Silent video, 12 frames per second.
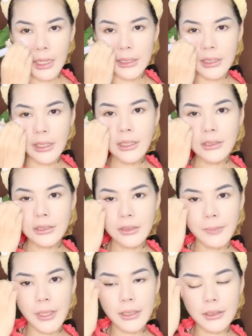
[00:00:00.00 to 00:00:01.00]
อันนี้ก็คือจะ
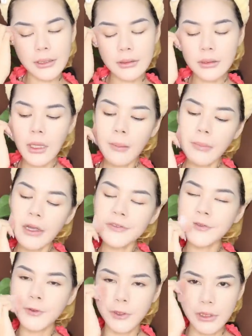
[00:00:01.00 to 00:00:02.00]
เป็นแป้ง
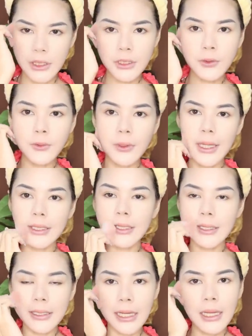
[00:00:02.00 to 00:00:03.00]
ฝุ่นที่ถูกและ
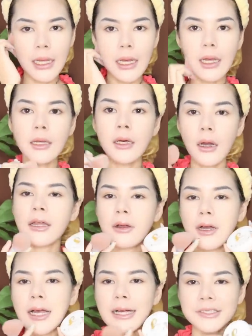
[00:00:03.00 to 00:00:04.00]
ดีนะคะ แล้ว
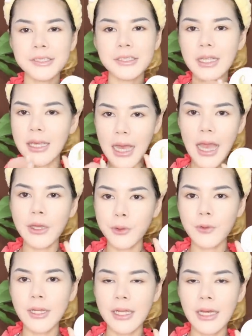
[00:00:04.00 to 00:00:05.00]
ก็หาซื้อได้ง่าย
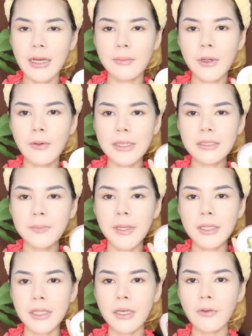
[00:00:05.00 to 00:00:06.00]
ด้วยนะคะ ไม่ว่าจะเป็
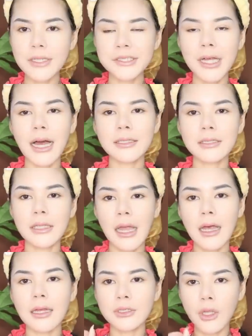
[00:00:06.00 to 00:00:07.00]
นที่วสันนะ
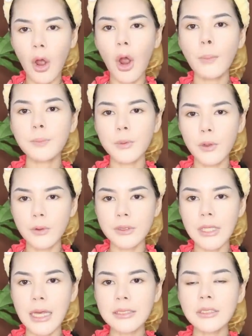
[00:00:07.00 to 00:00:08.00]
คะ ท็อป โล
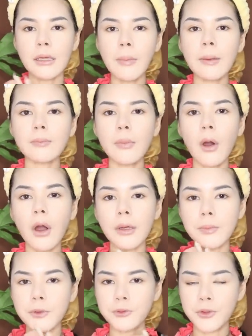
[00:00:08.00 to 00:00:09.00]
ตัสอีแอนบอย
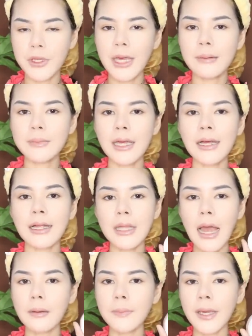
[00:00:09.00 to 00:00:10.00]
บิวเทียมนะคะ
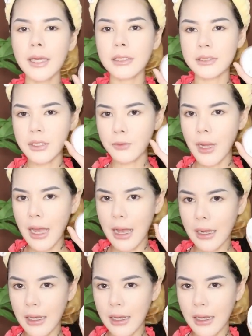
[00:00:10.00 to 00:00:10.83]
ทางเพจเจ้านา